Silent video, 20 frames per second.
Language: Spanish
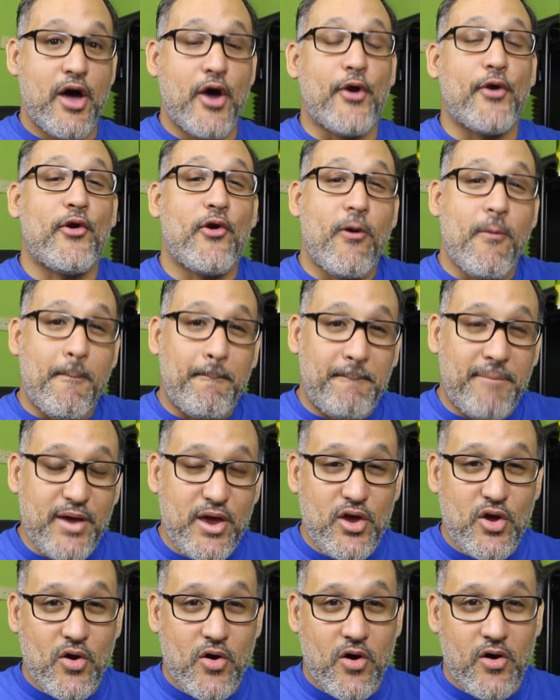
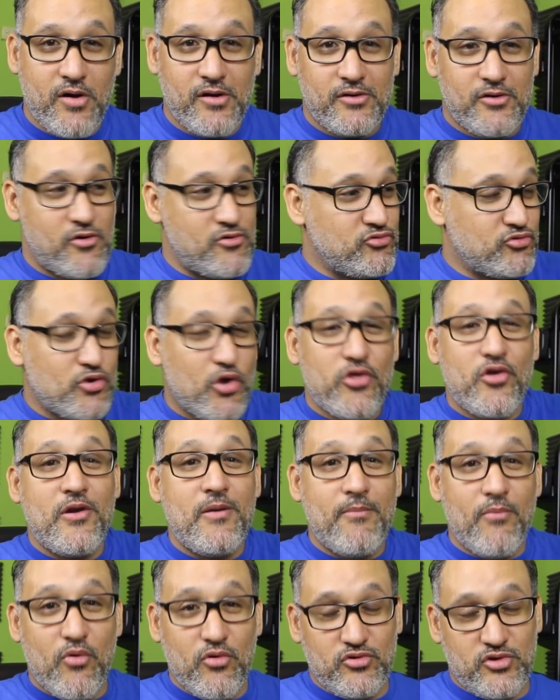rompió con todo el
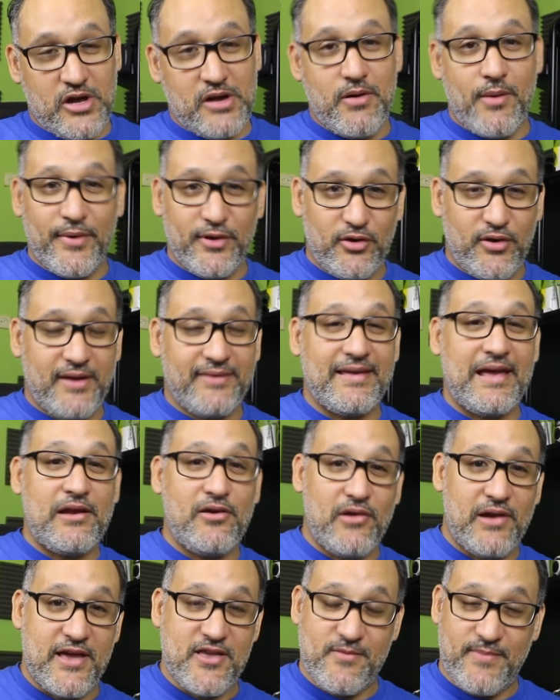mundo en el momento que
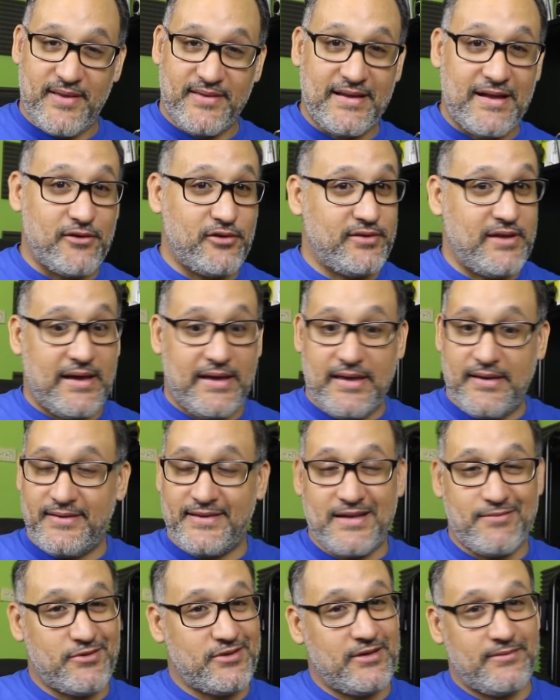salió el año pasado. O sea que
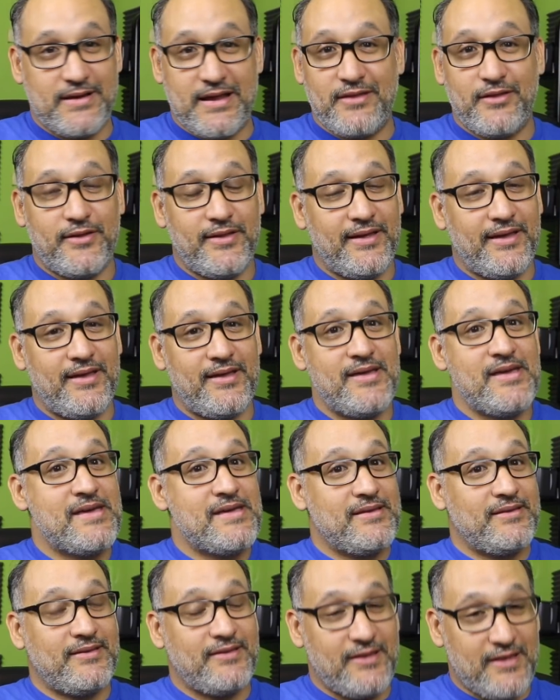estamos hablando de que
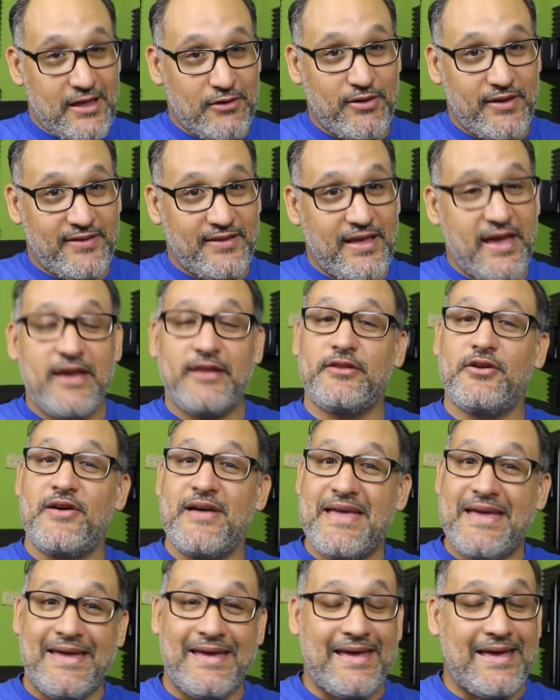si eso es cierto,
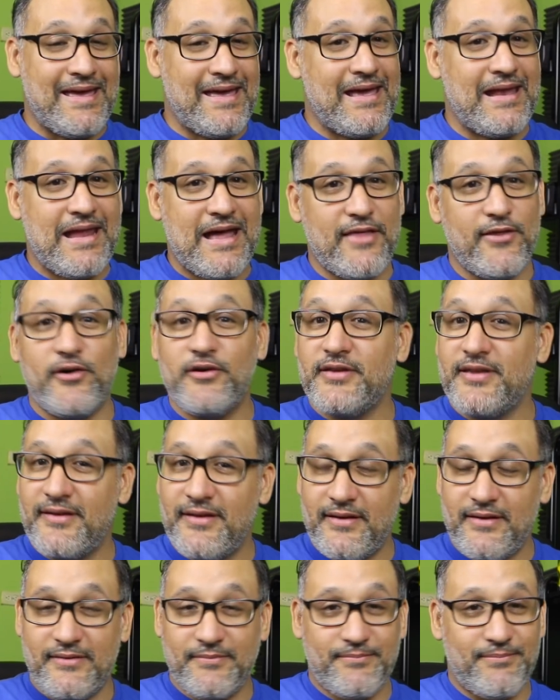el
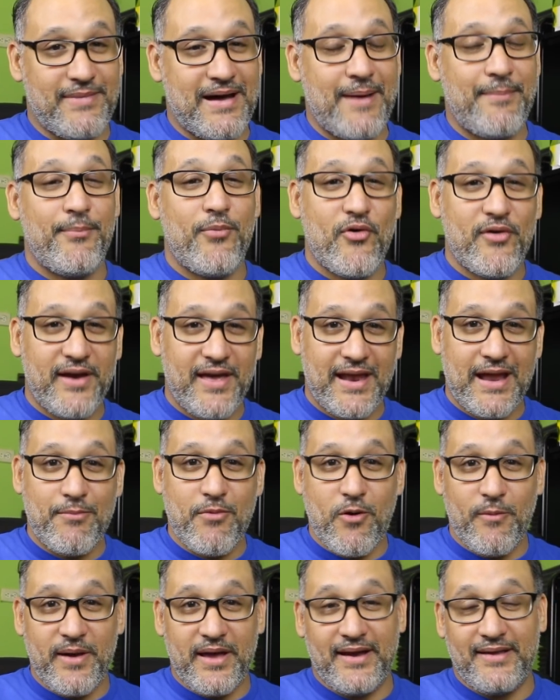A12 va a poner a
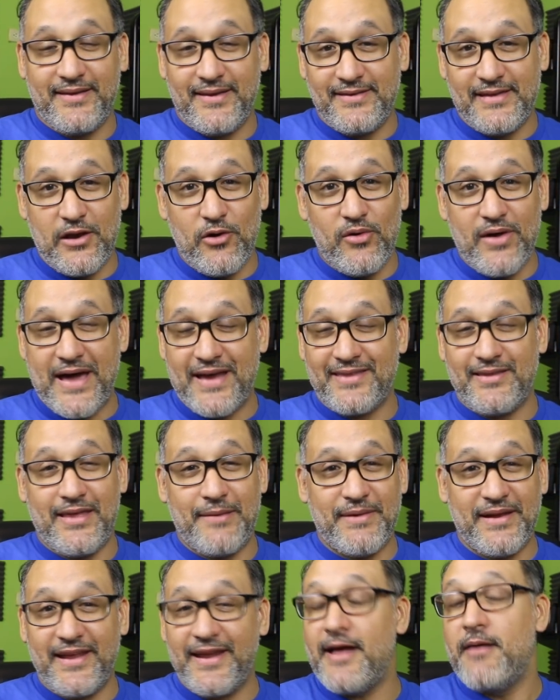mover ese celular de
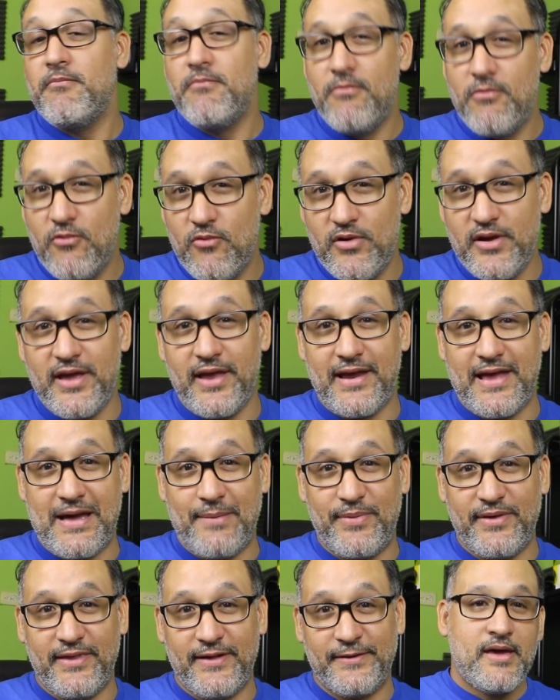manera muy
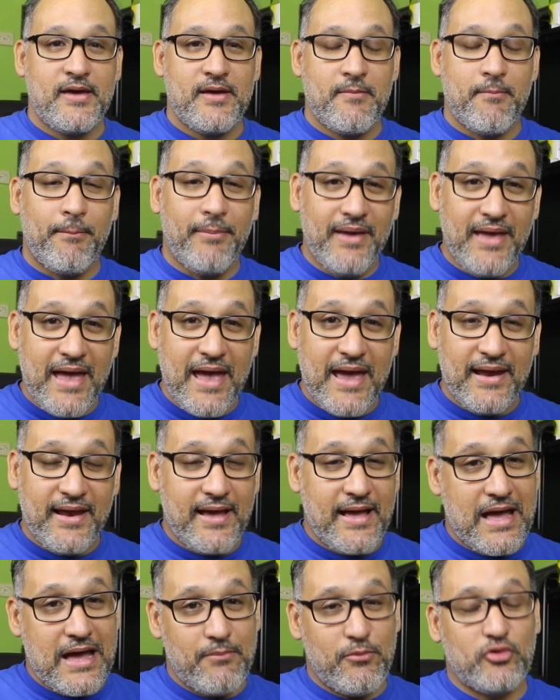rápida.
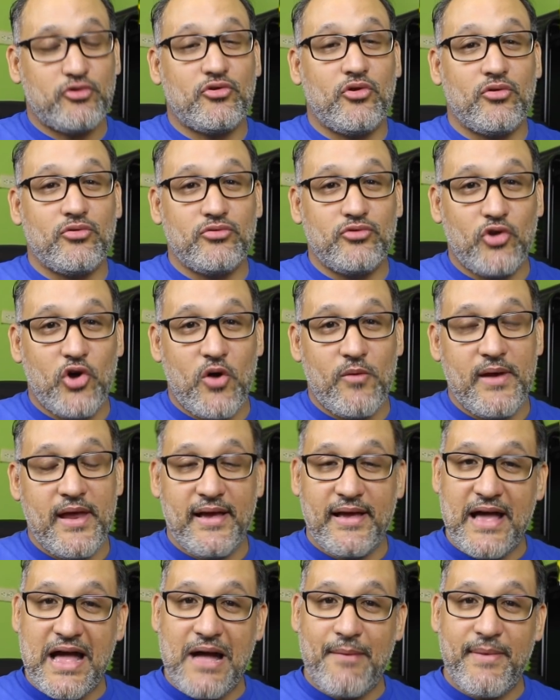Vienen ambos con
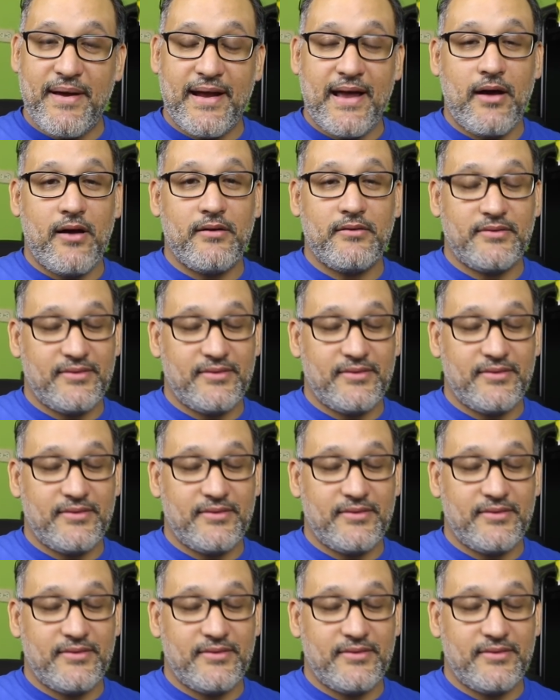doble cámara